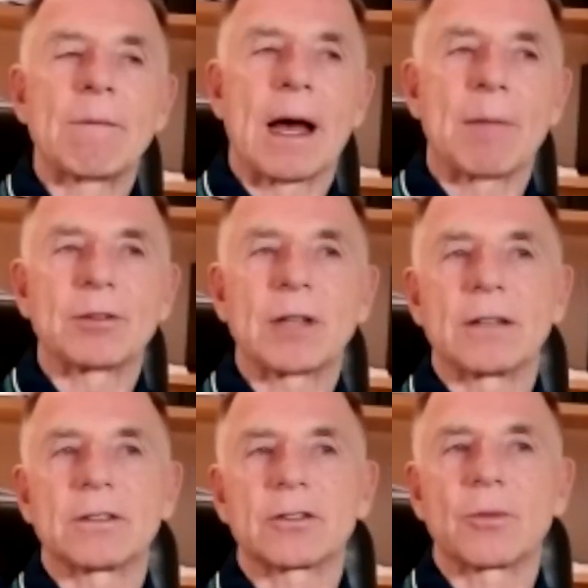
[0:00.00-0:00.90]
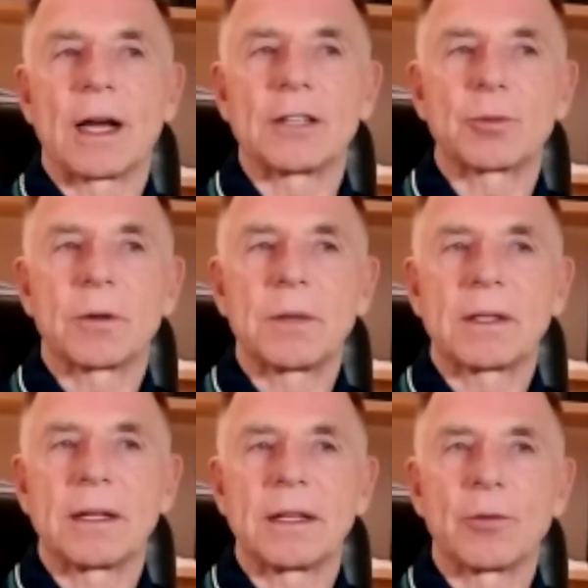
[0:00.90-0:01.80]
Da habe ich also zum Beispiel mit
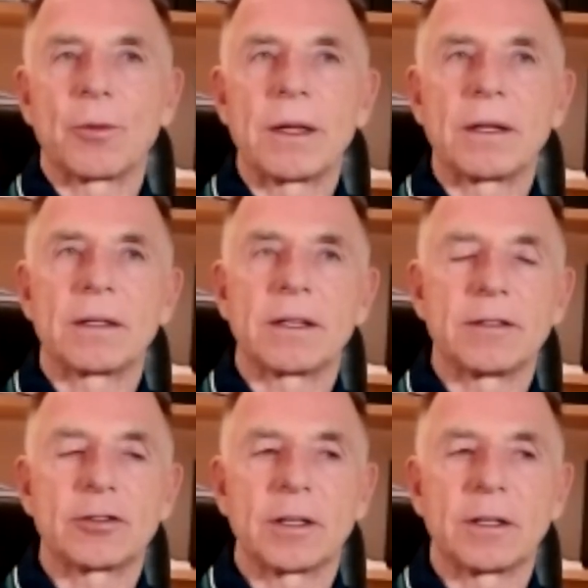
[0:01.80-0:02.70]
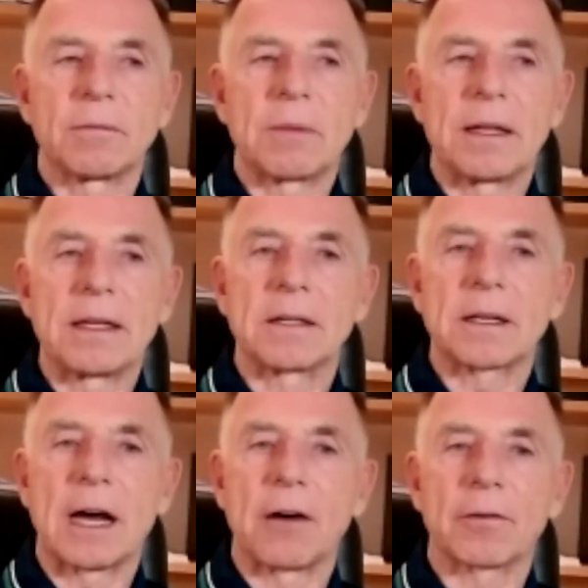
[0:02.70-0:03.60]
den Immobilien, die ich in Berlin
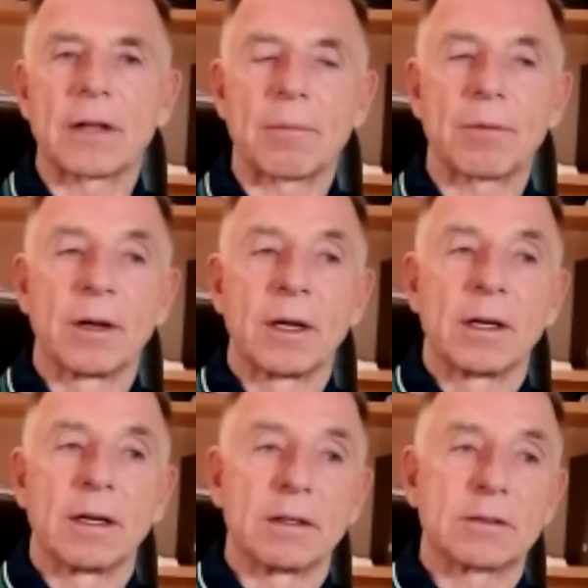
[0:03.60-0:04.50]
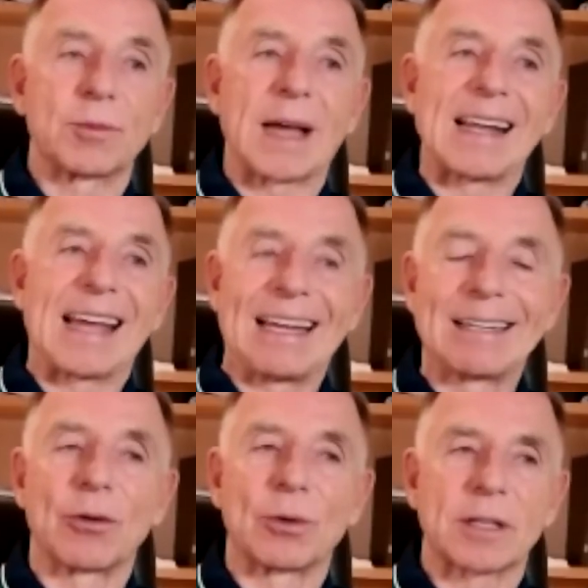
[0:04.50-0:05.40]
gekauft habe, äh, zum Teil
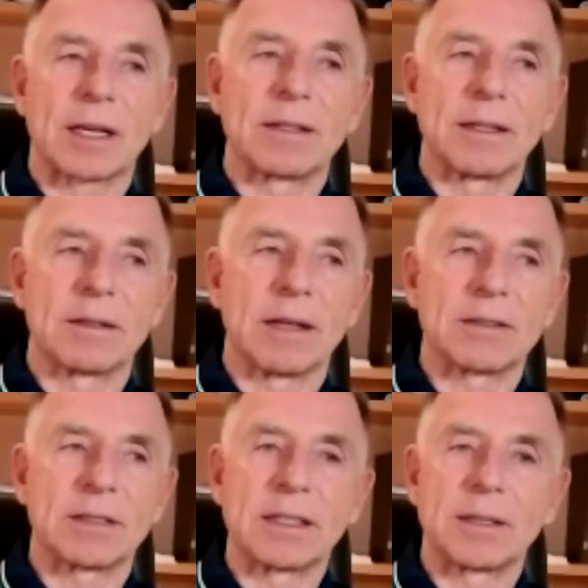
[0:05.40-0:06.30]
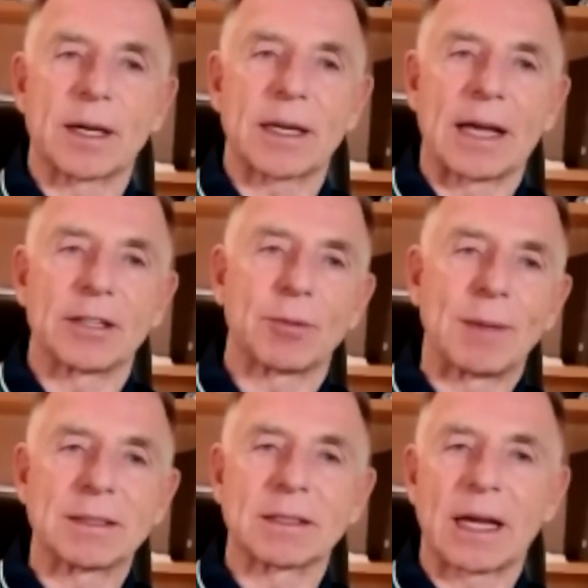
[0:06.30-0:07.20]
endlose Renditen erzielt, die man gar nicht
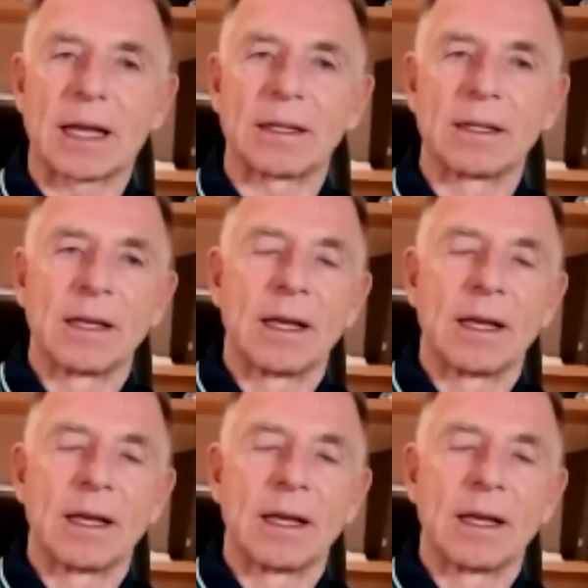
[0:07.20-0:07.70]
messen kann.